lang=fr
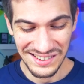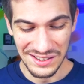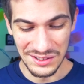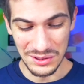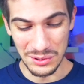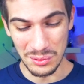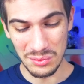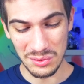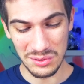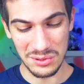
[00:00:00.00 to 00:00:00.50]

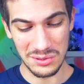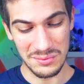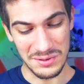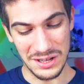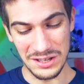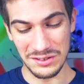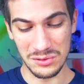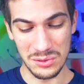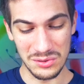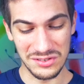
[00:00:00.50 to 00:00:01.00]
donc,
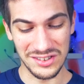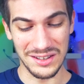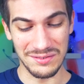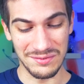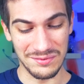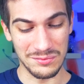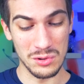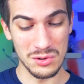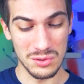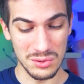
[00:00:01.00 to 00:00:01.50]
est-ce que ça
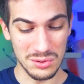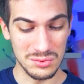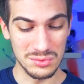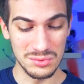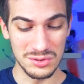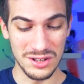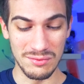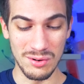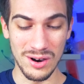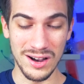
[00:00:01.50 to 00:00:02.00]
vaut le coup
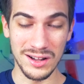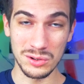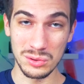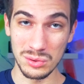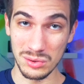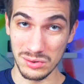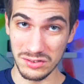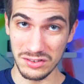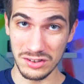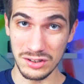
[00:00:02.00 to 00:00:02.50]
d'avoir un
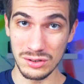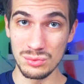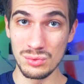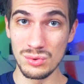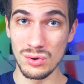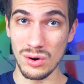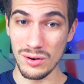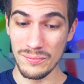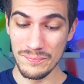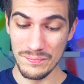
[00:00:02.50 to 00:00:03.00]
truc si
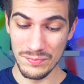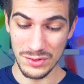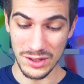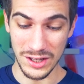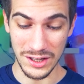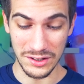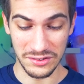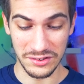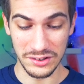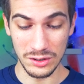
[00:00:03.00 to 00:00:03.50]
lourd
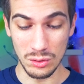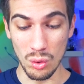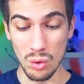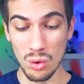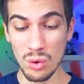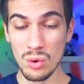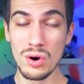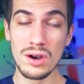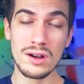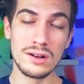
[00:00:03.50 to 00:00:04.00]
et si
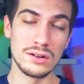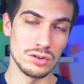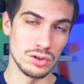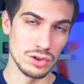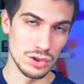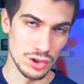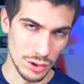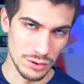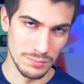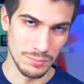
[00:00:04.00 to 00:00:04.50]
gros
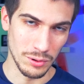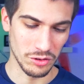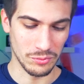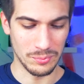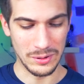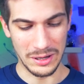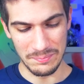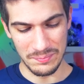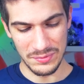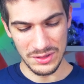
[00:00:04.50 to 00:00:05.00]
Je ne pense pas.